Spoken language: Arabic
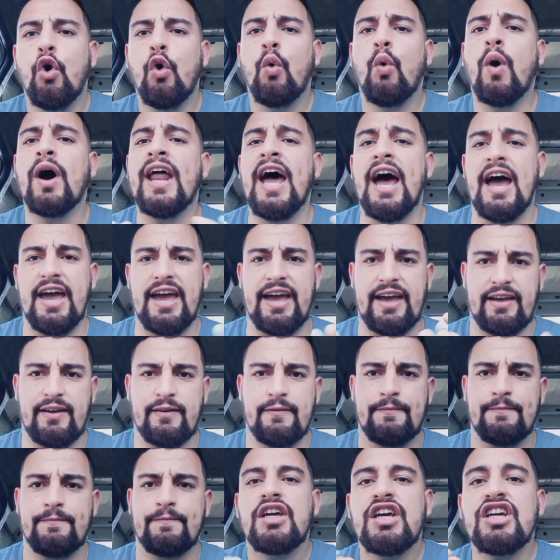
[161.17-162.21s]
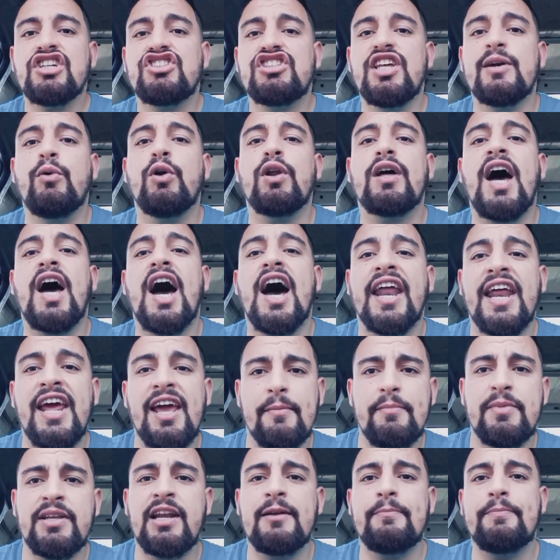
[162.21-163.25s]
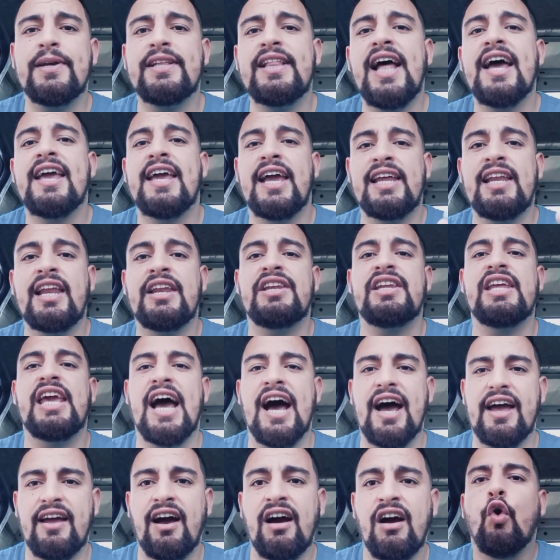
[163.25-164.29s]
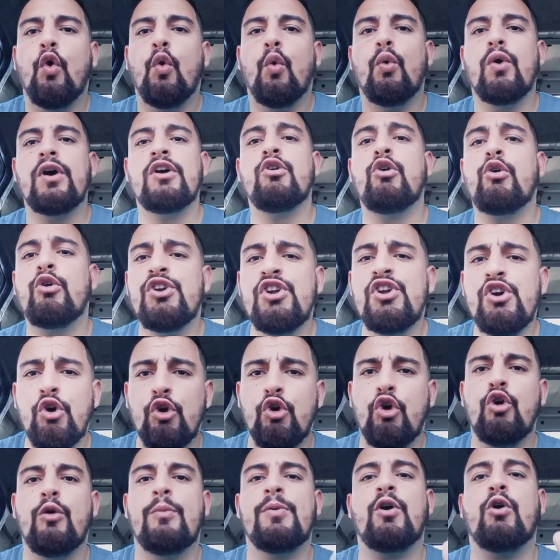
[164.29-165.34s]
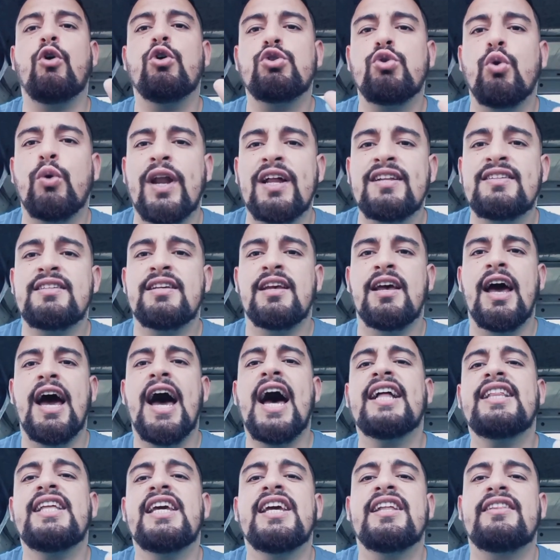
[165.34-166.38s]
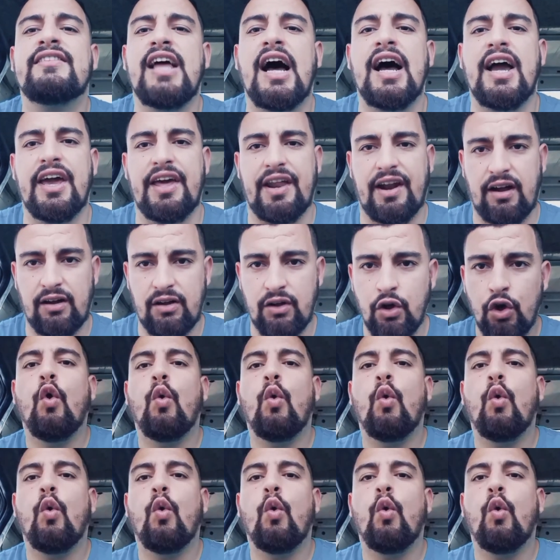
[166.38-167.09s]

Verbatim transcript: ورائع يجذب القارئ من البداية إلى النهاية ويقنعه بخطورة هذه الظاهرة